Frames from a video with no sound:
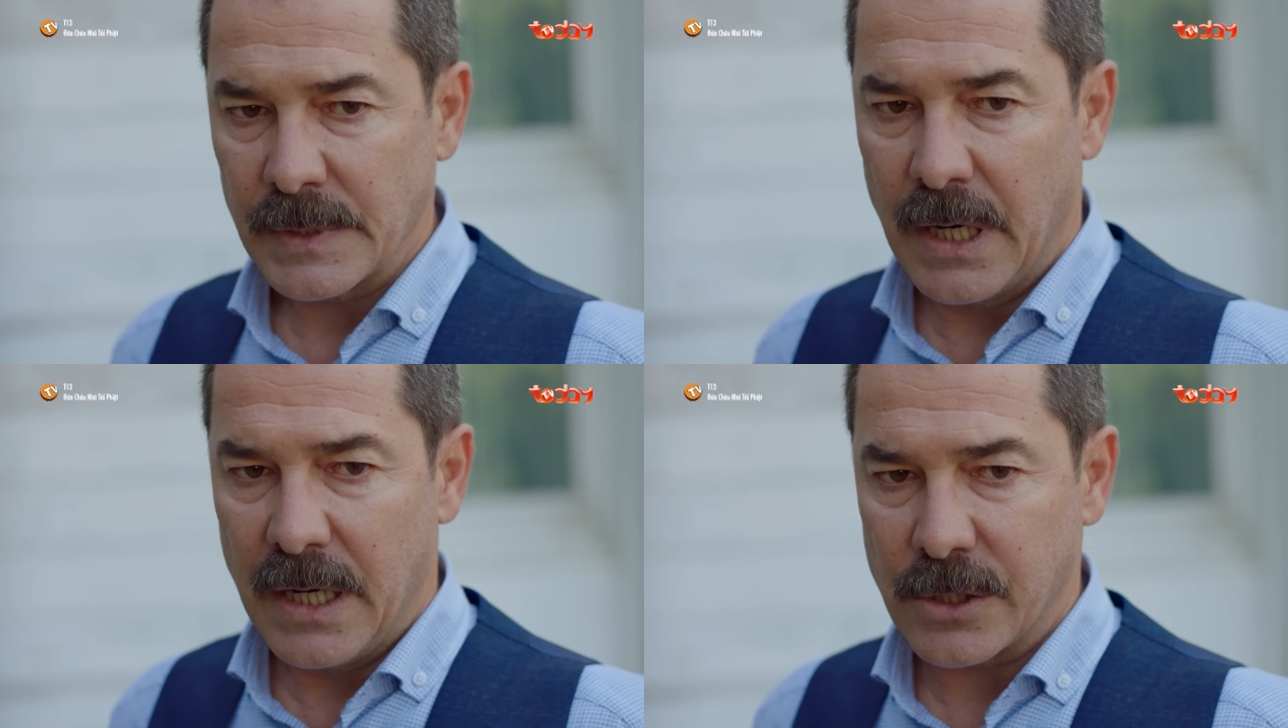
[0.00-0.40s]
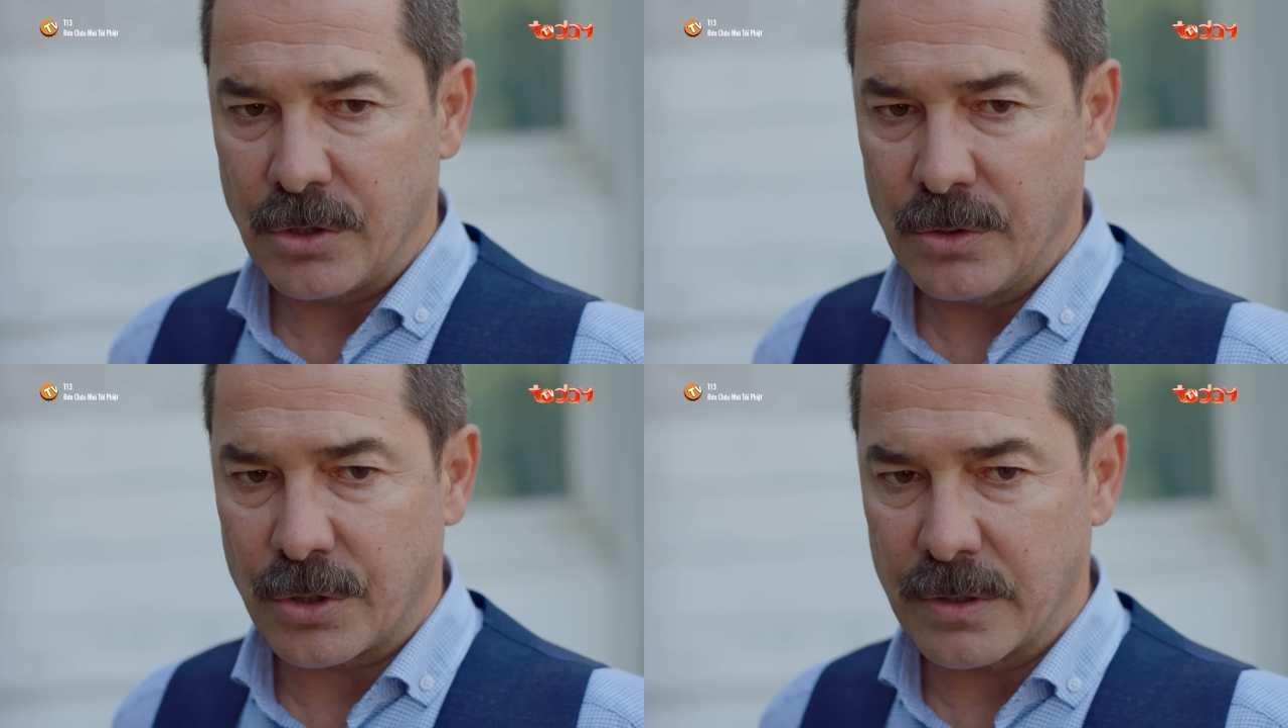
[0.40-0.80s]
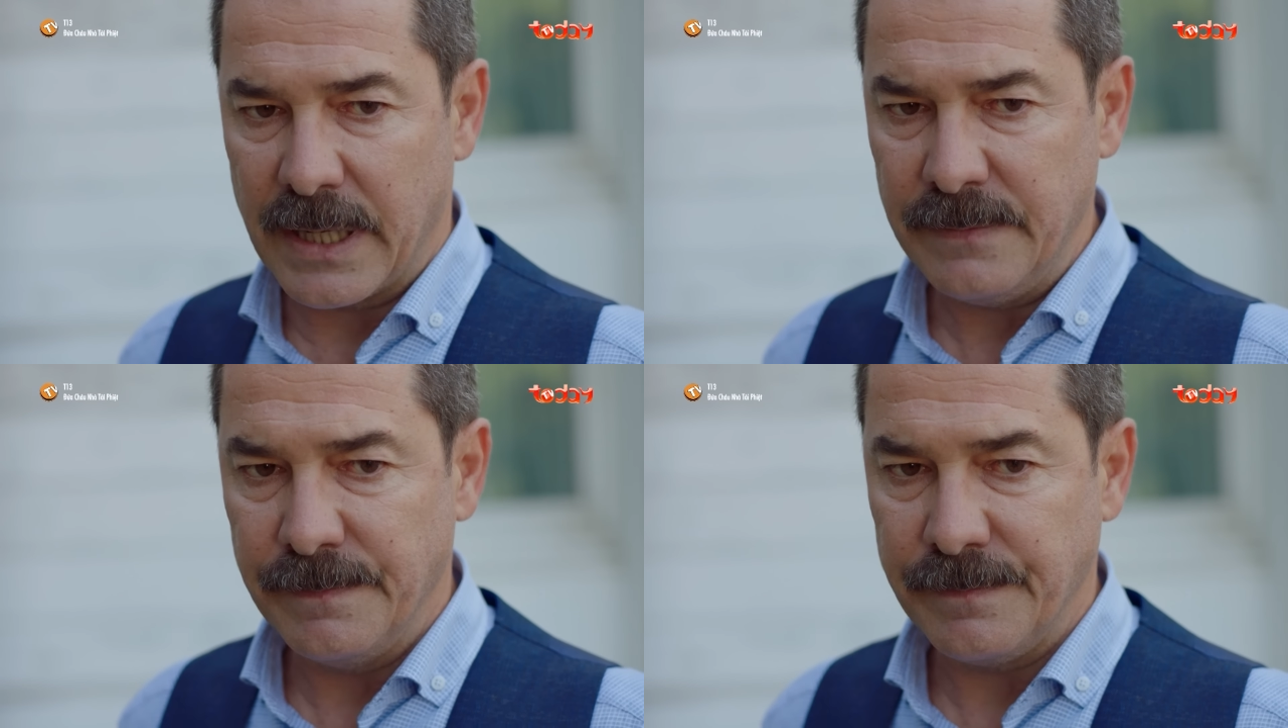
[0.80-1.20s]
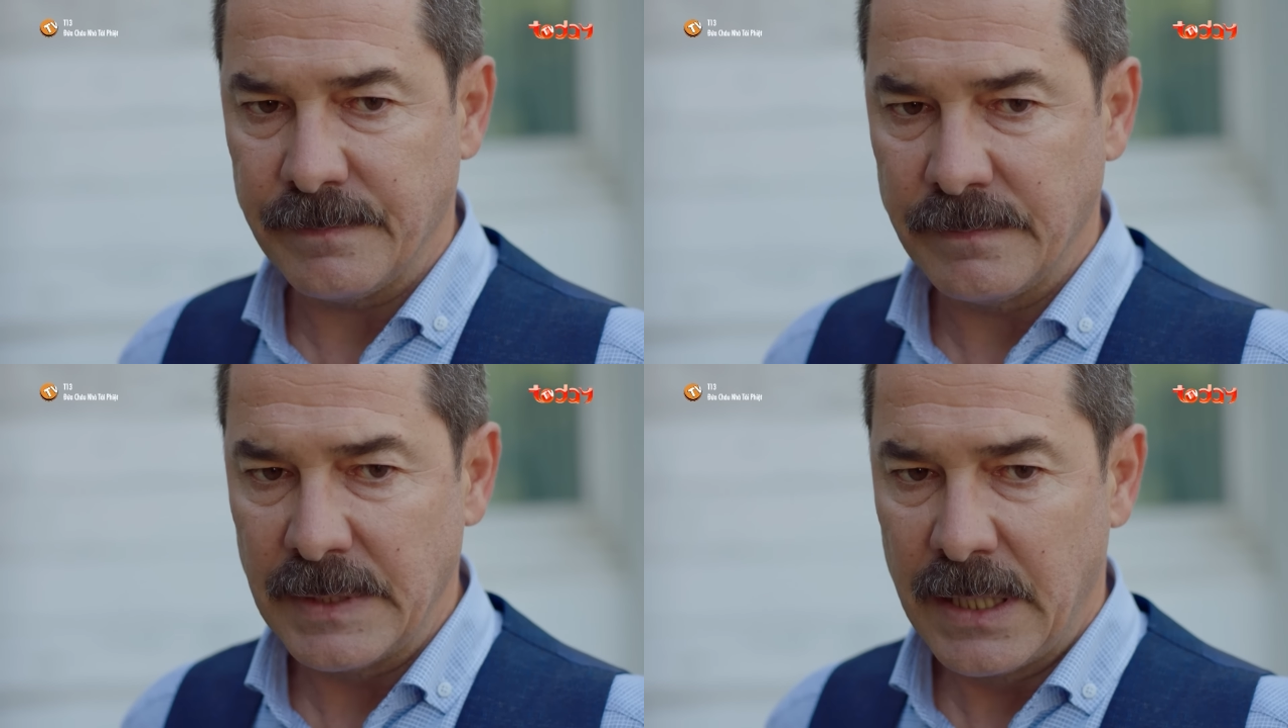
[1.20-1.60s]
Đưa con bé đi đi,
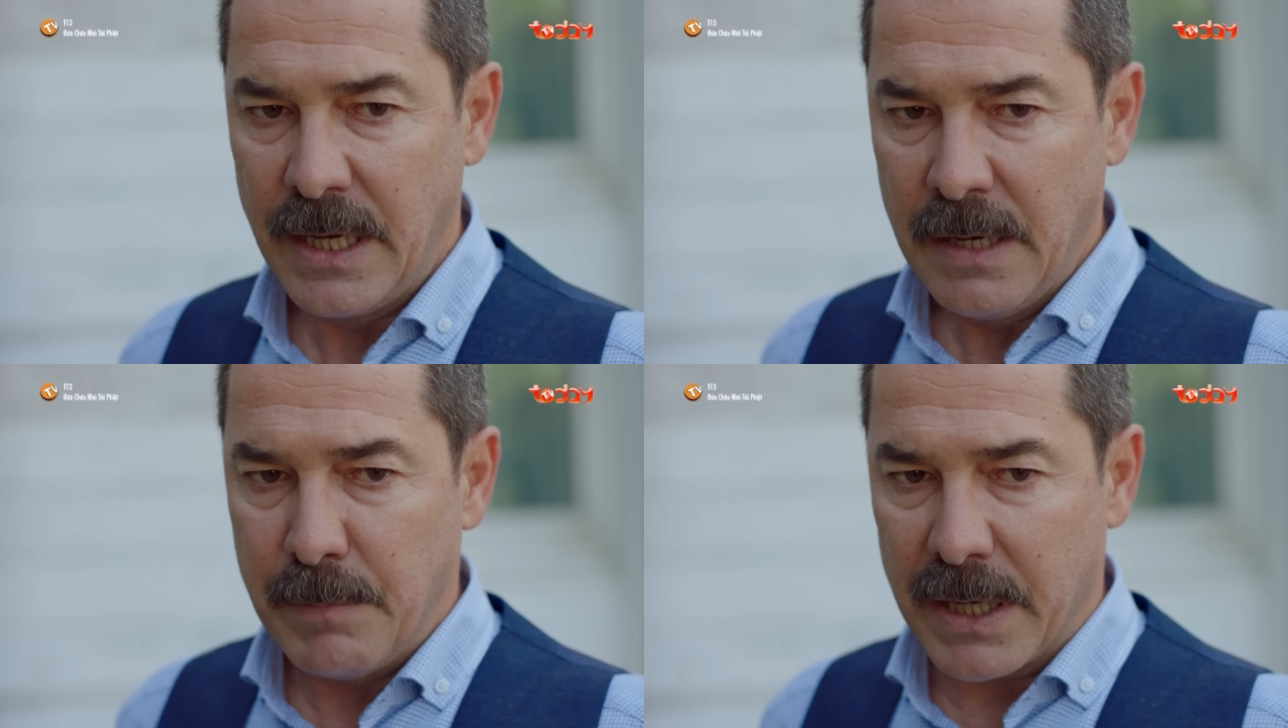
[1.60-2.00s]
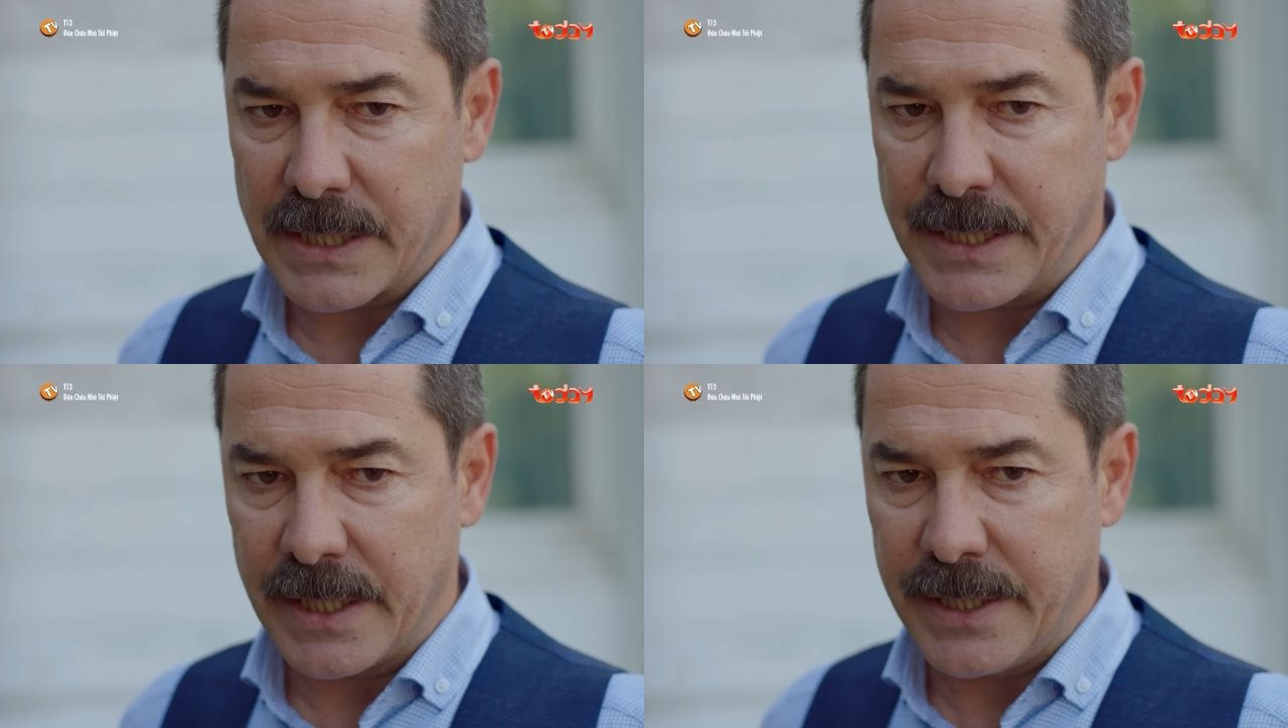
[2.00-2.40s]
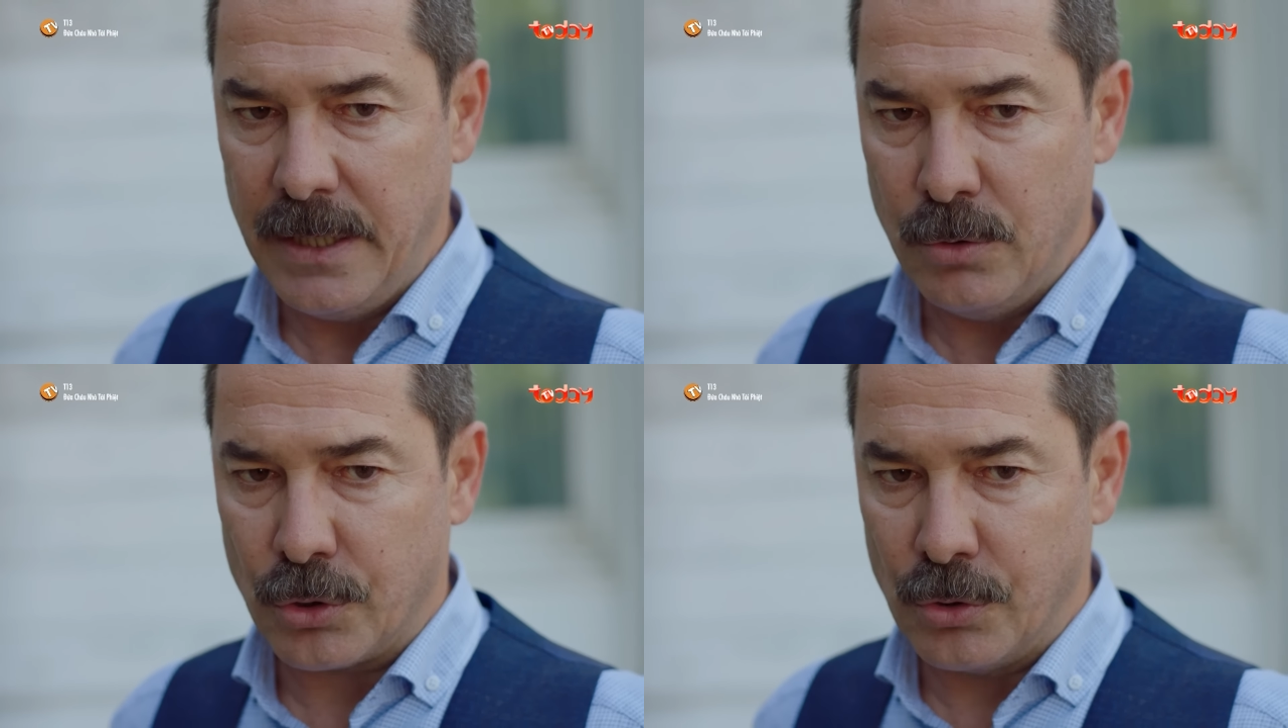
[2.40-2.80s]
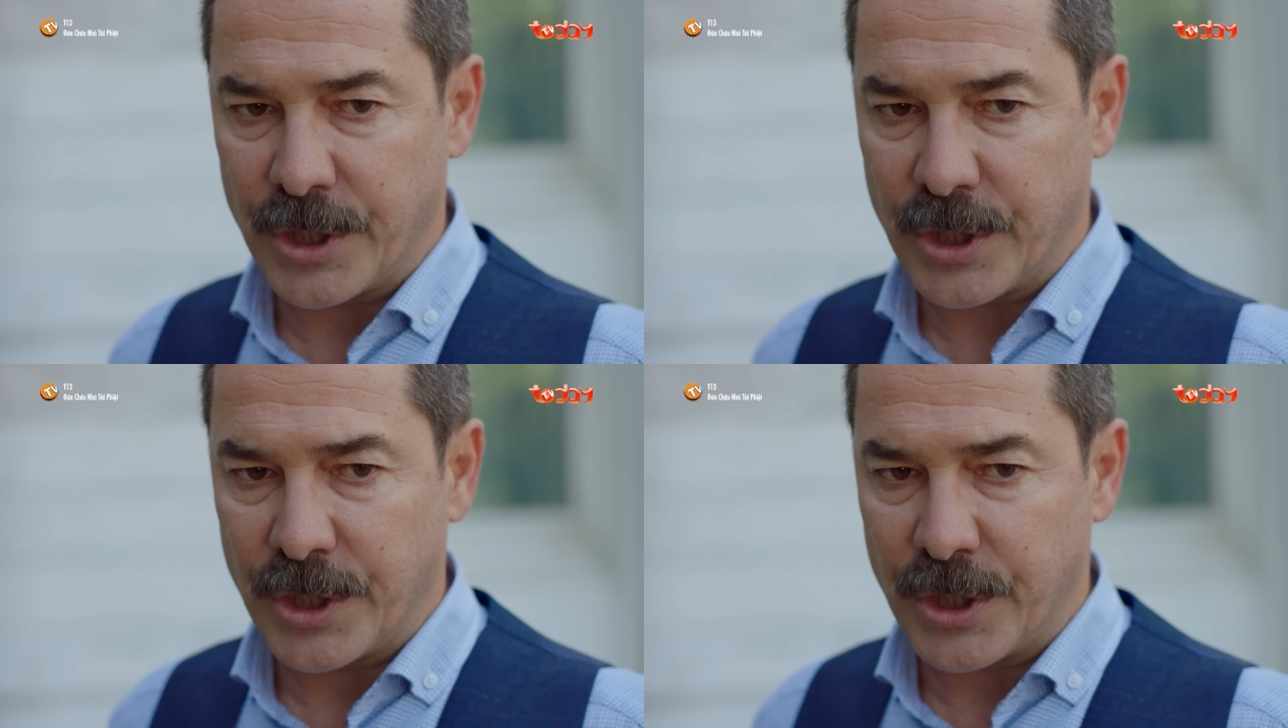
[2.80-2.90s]
trước khi bà cho tên